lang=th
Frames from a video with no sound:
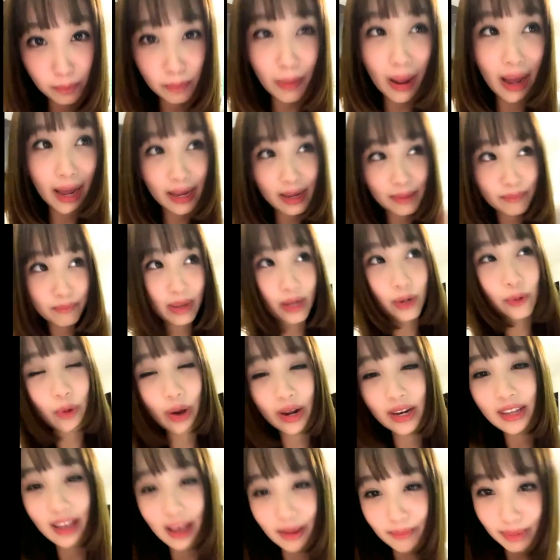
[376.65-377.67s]
ป้ายเมนู
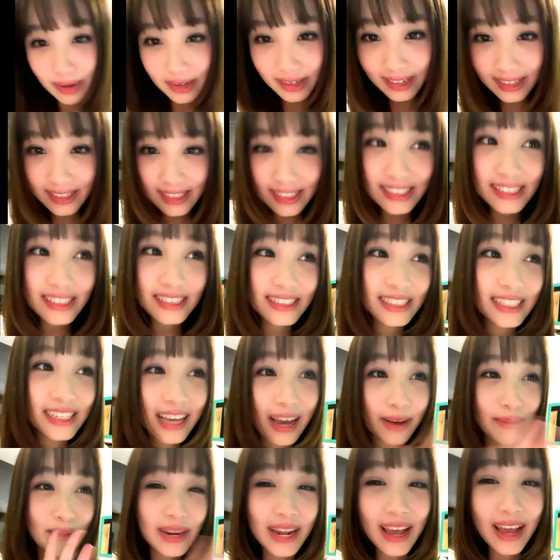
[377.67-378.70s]
อันใหญ่เบอร์เรอเธอที่
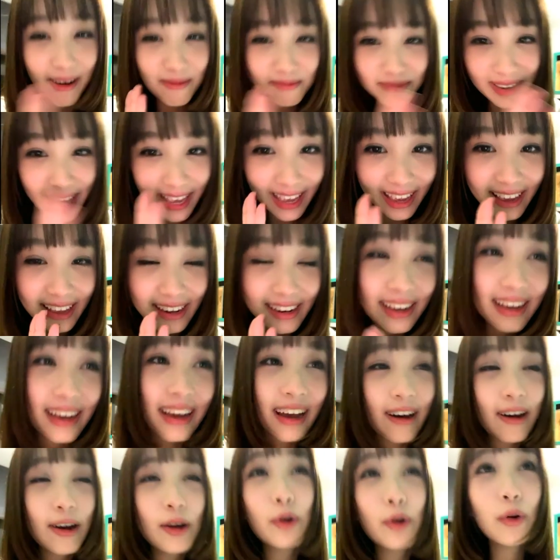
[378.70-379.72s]
ยังไม่ได้อัปเดต
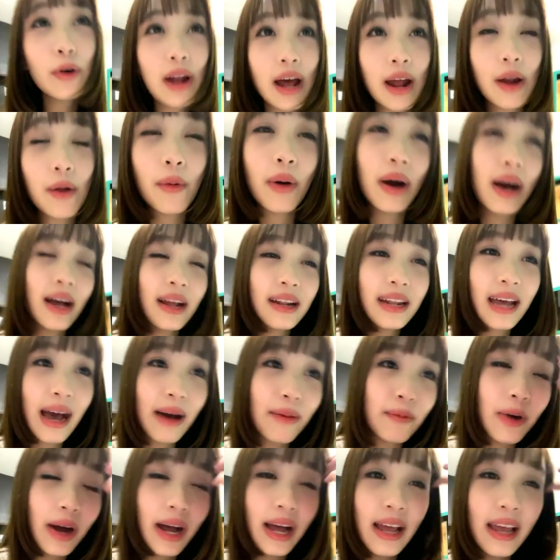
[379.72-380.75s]
เออทุกคนถามว่าถา
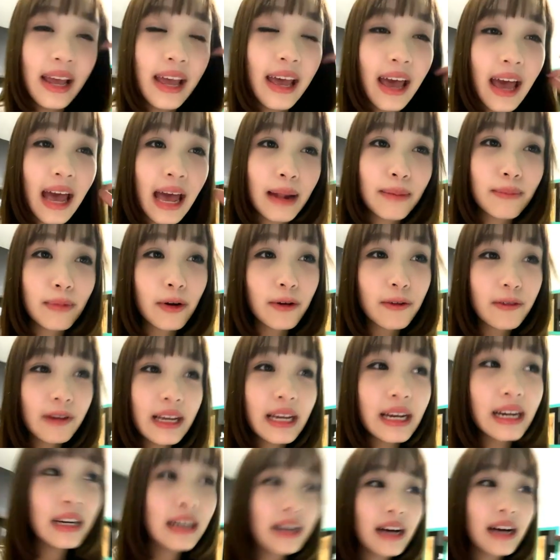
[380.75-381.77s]
มว่า hand
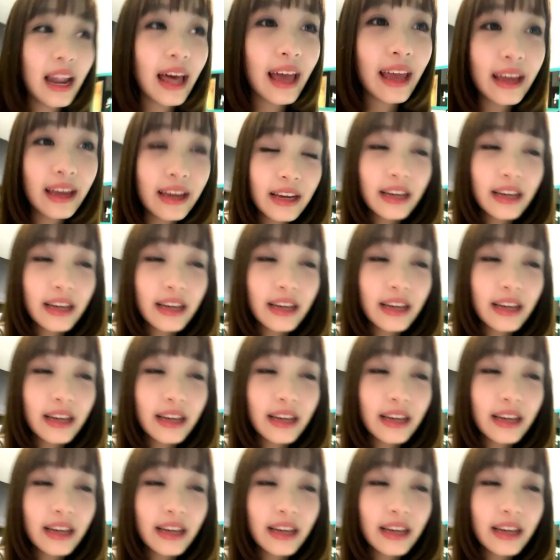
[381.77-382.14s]
blowing คืออะไร